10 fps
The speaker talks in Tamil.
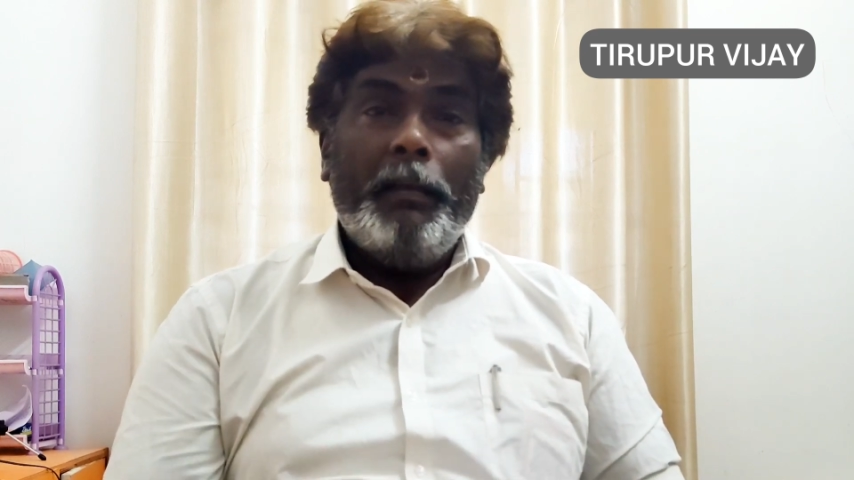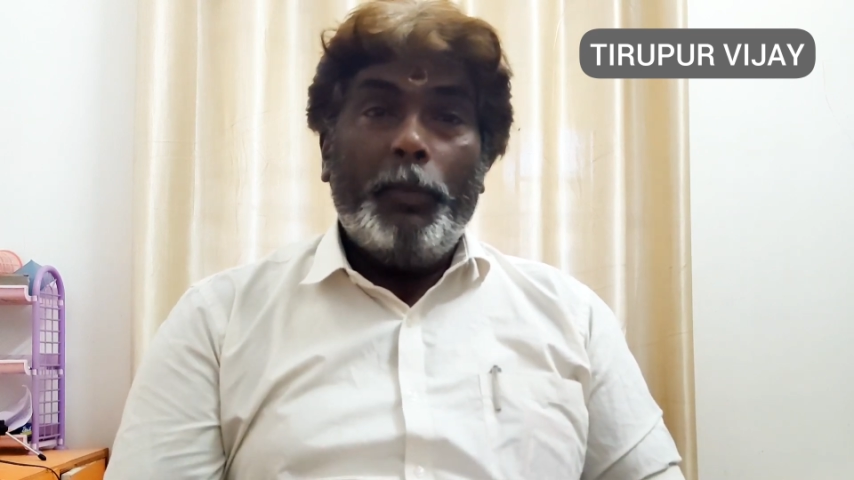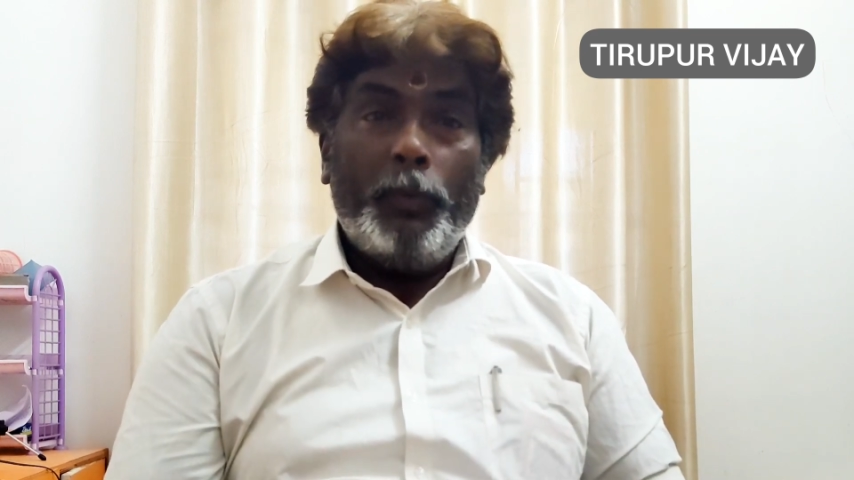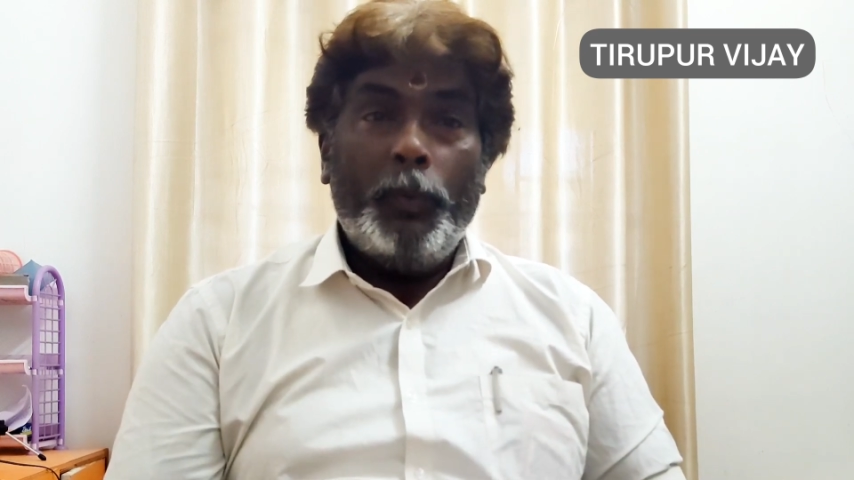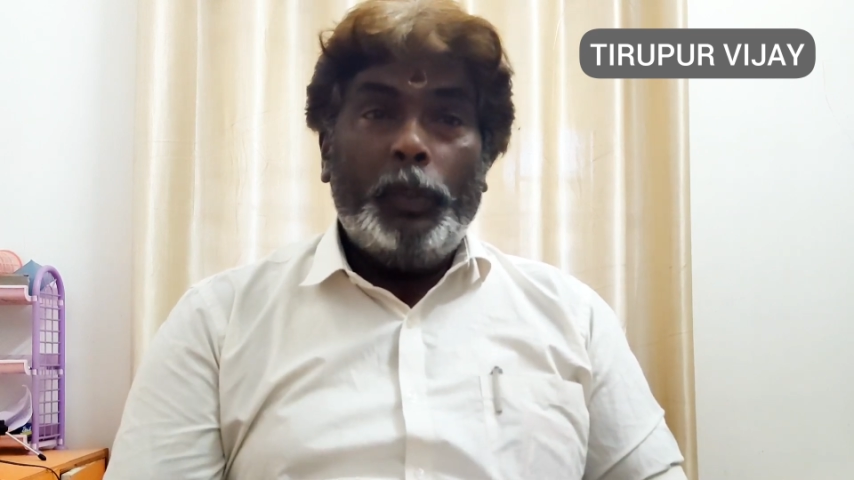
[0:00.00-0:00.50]

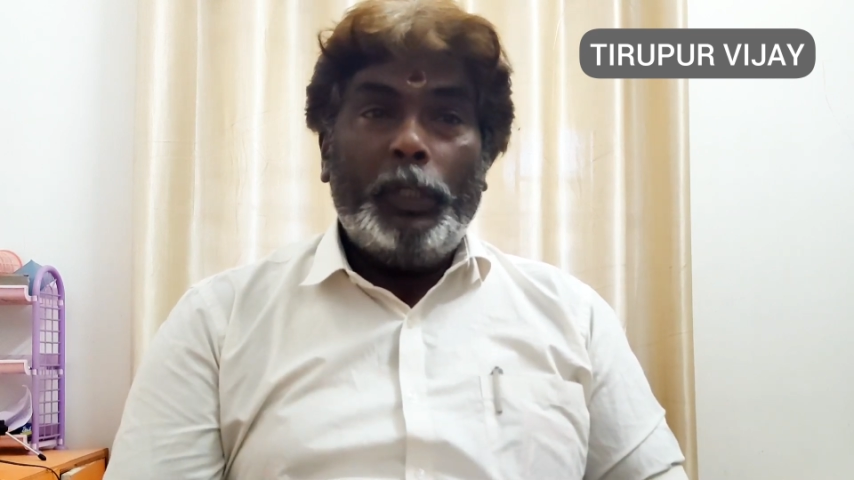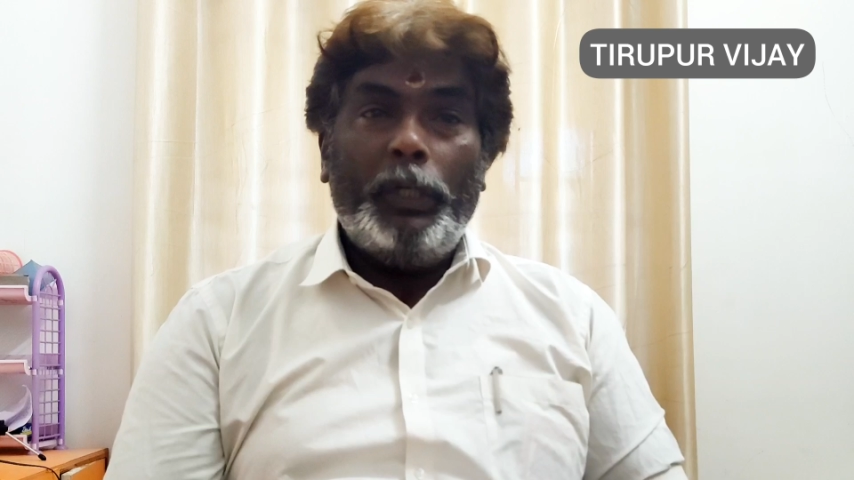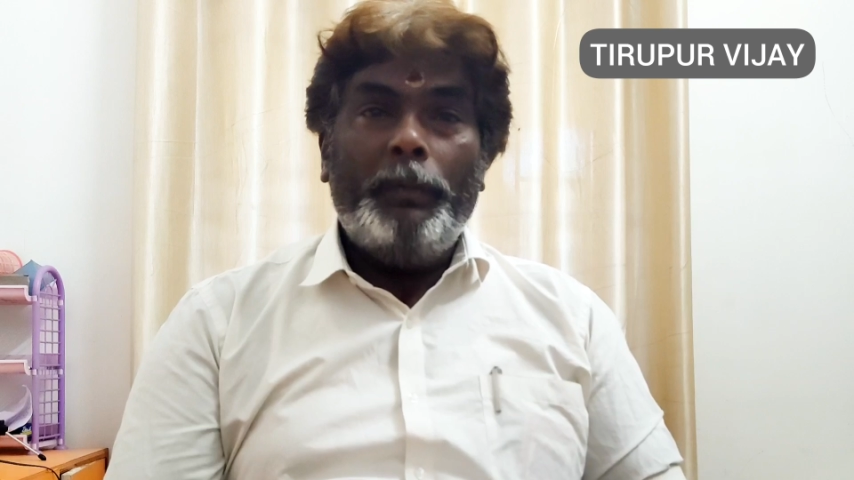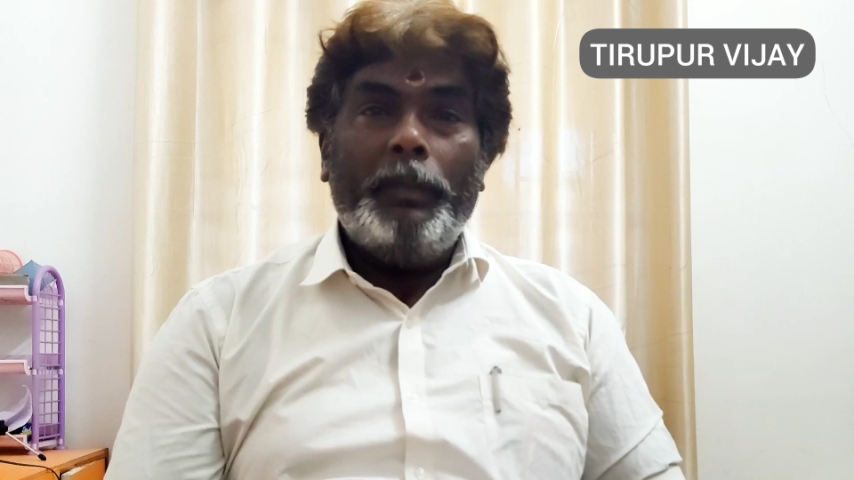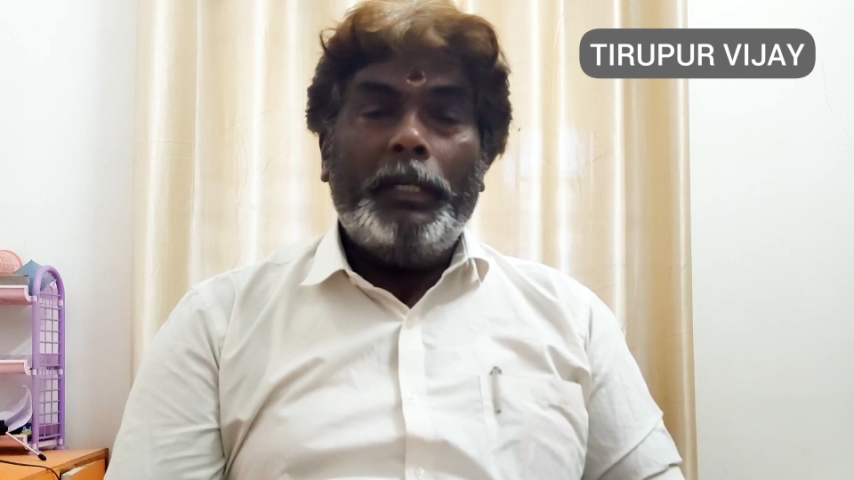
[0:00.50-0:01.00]

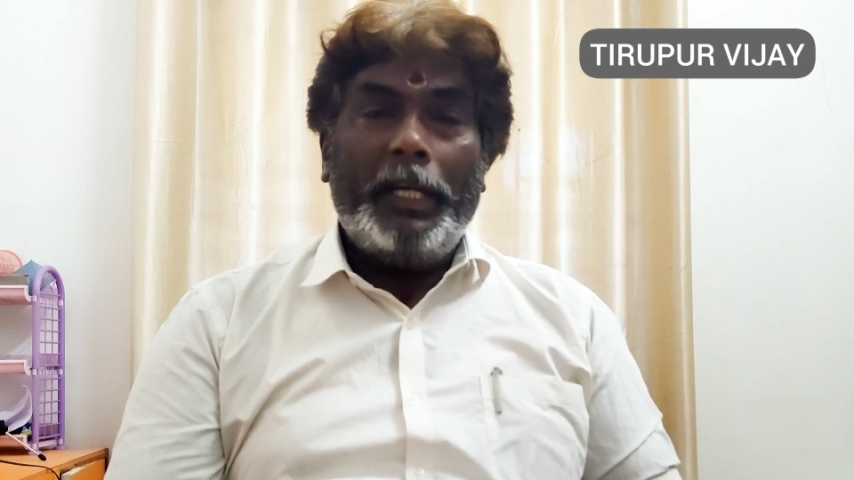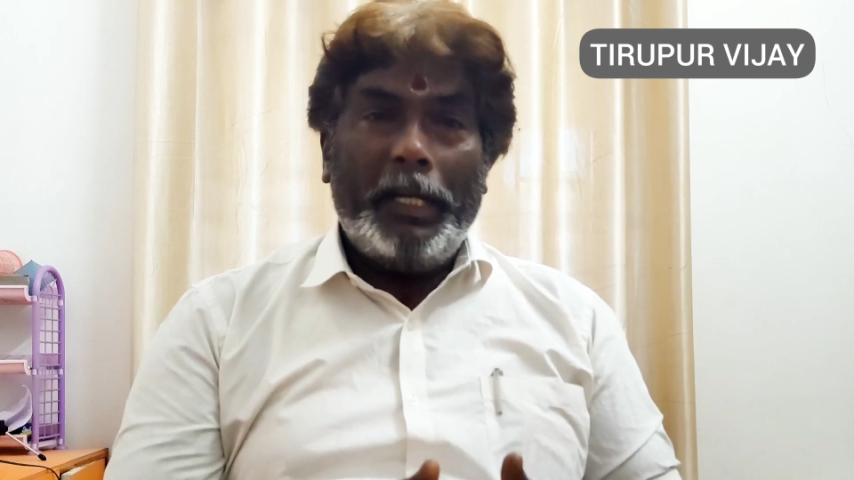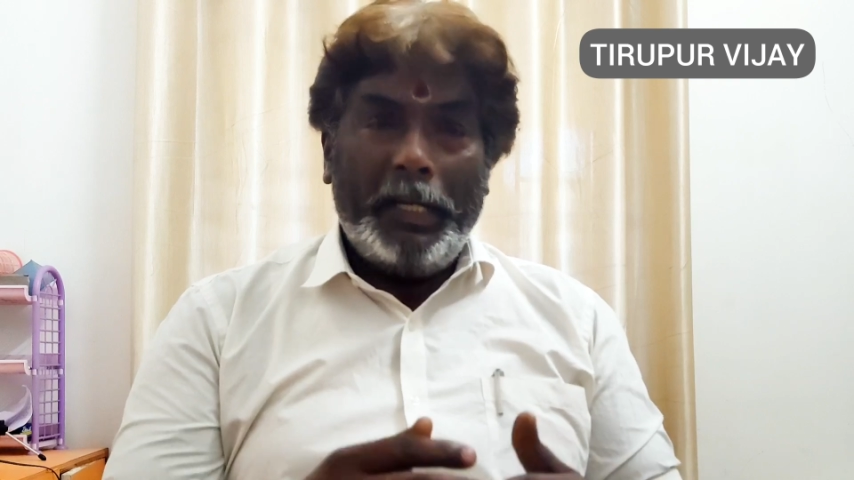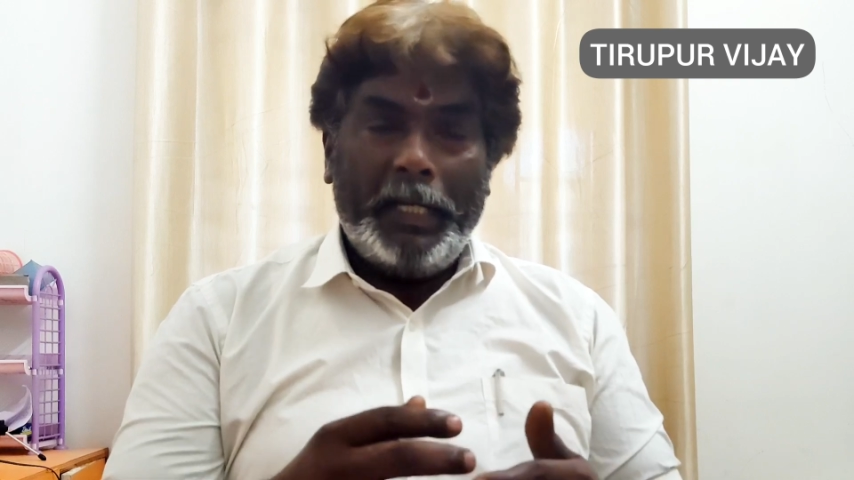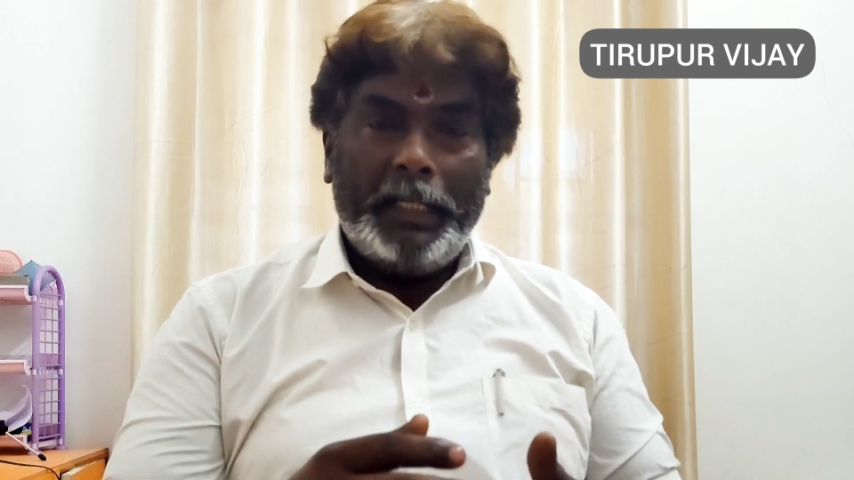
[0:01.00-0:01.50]
மும்மூர்த்திகளும்
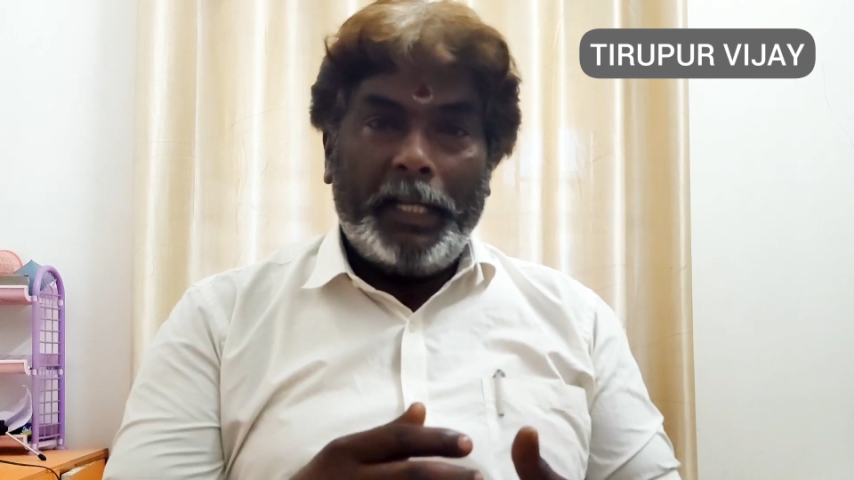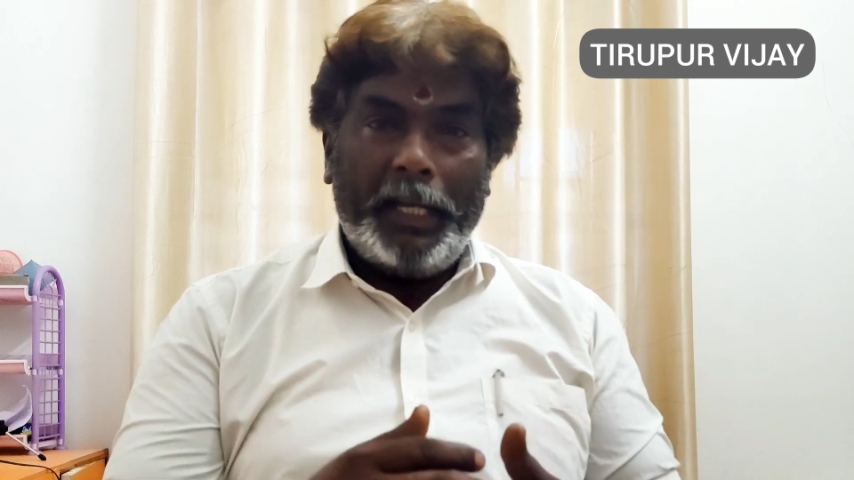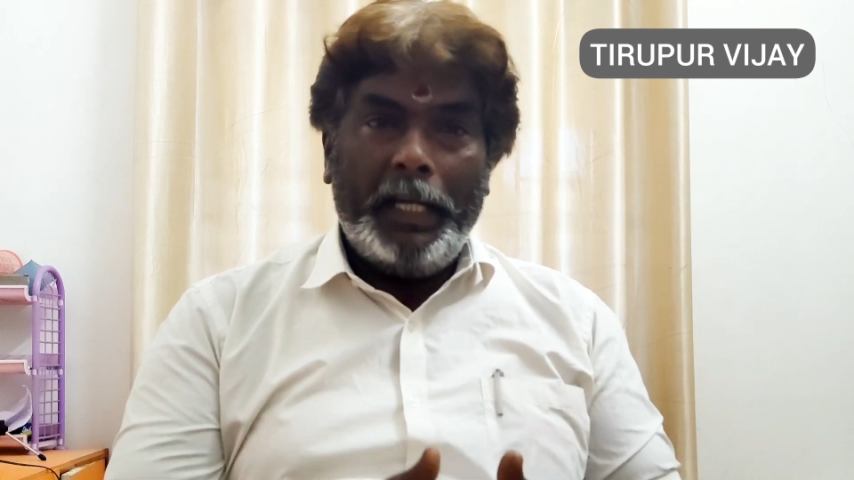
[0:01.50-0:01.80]
இட்ட